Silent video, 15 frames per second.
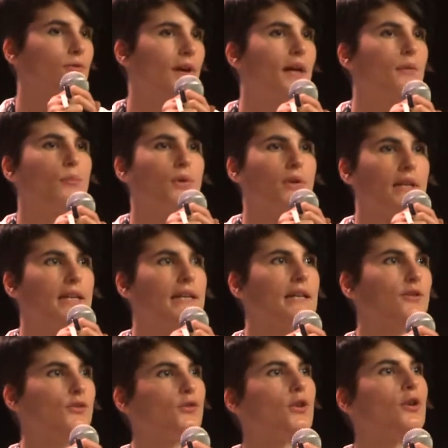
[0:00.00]
femme est
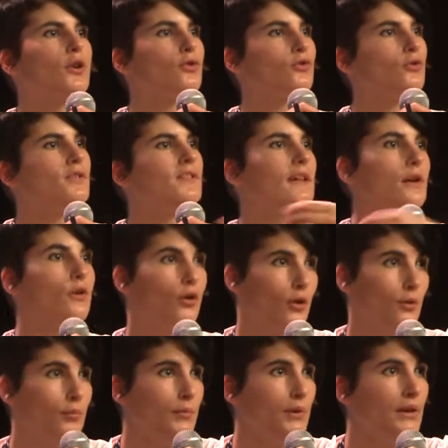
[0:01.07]
la sœur de tel
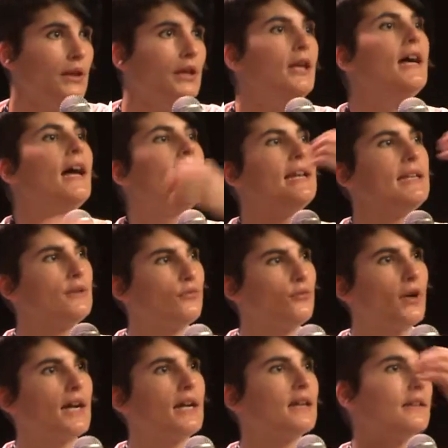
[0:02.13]
homme, allez
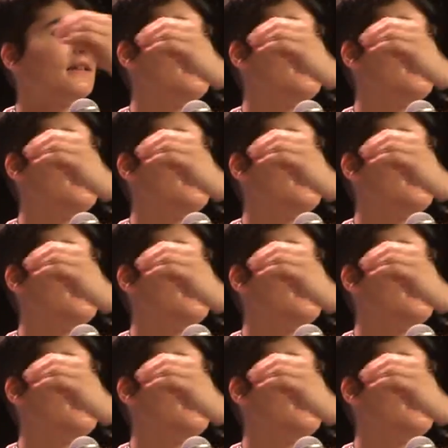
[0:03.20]
voir